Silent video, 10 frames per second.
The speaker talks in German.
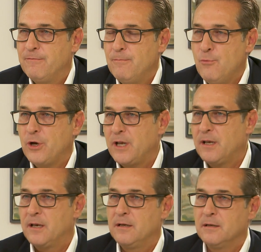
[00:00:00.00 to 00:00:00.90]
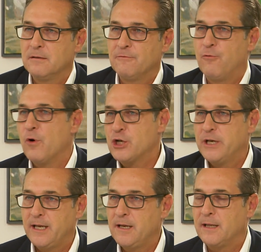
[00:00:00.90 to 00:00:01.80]
möglichen
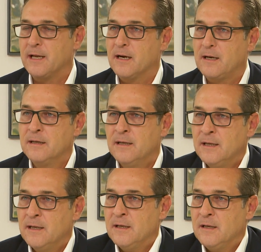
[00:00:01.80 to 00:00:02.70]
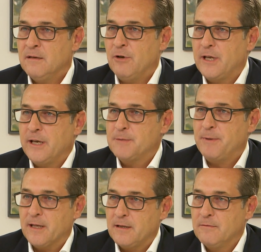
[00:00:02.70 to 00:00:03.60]
Vorschlägen, Gedanken, welche
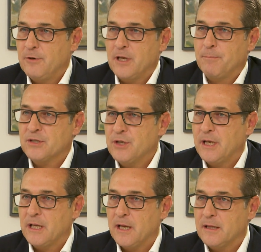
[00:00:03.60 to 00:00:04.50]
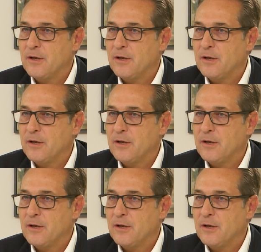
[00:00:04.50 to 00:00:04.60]
Experten, welche Persönlichkeiten